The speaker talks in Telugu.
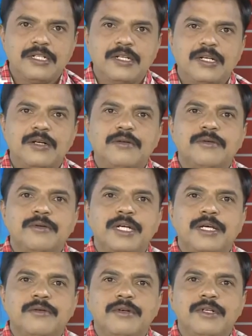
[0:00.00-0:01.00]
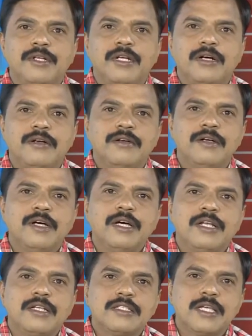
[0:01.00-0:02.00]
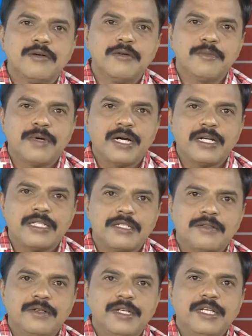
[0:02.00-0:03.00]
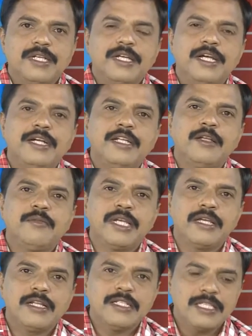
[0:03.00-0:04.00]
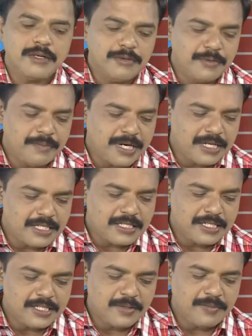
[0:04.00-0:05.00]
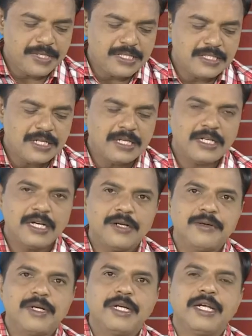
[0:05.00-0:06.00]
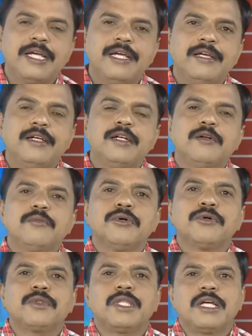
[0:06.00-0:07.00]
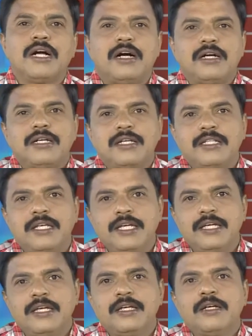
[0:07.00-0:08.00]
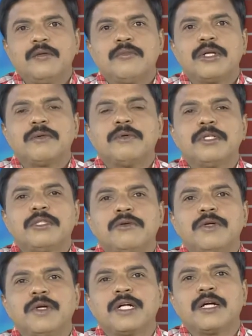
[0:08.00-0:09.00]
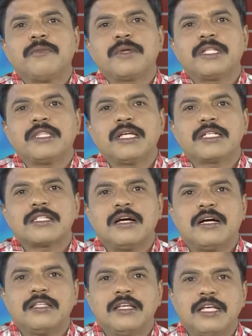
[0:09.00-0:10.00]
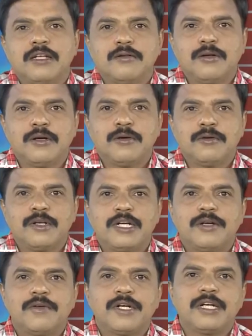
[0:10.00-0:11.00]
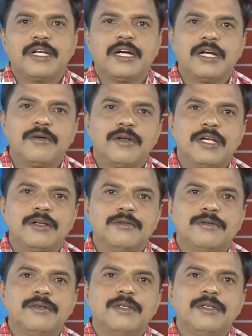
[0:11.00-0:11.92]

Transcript: అంటున్నాం ఒకటి ఏమంటున్నాం రిజర్వ్ ఫారెస్ట్ ఏటిని మరి రిజర్వ్ ఫారెస్ట్ అని చెప్పేసి అంటారు అంటే పూర్తిగా ఇది ప్రభుత్వం యొక్క ప్రత్యక్ష ఆధీనంలో ఉన్నటువంటి అడవులను